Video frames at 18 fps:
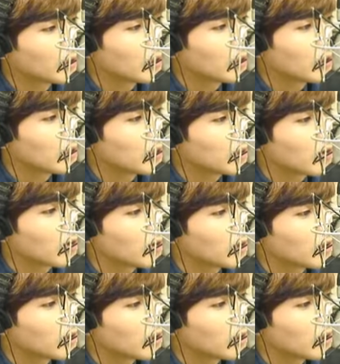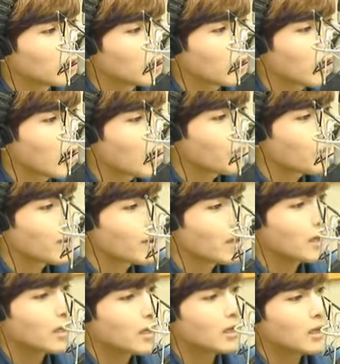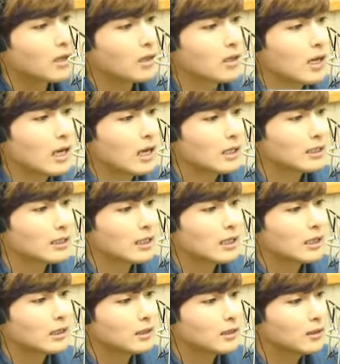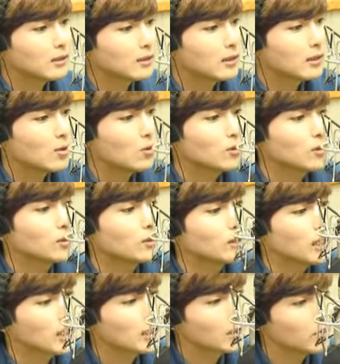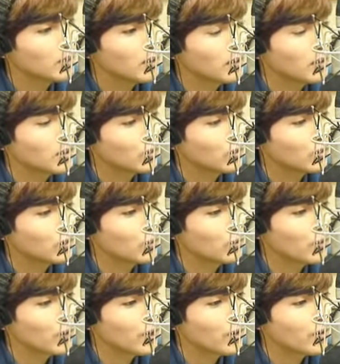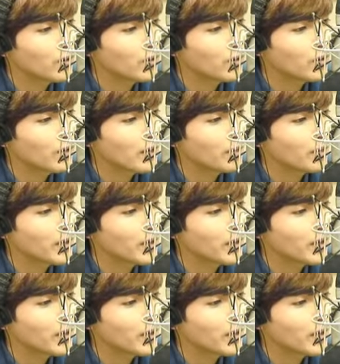서은지 씨, 아빠 항상 큰딸로서 짜증만 내서 죄송해요. 아빠의